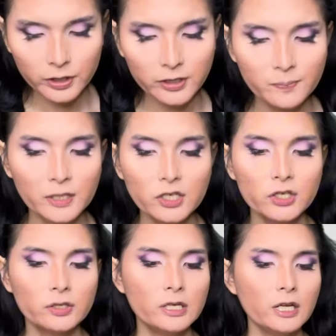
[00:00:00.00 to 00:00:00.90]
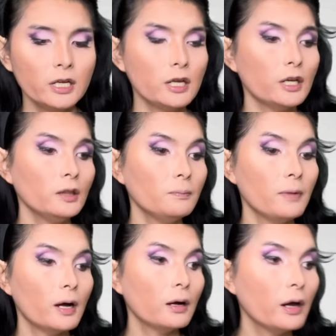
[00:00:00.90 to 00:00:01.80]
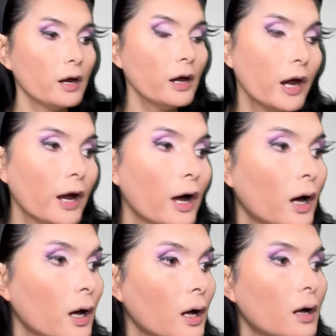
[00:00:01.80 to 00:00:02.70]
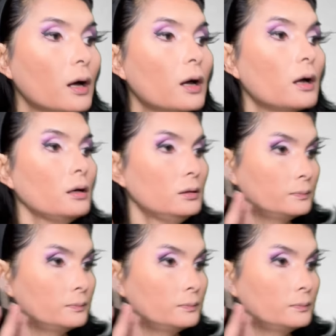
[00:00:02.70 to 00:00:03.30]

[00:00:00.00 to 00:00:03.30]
di smudge sedikit pakai uh,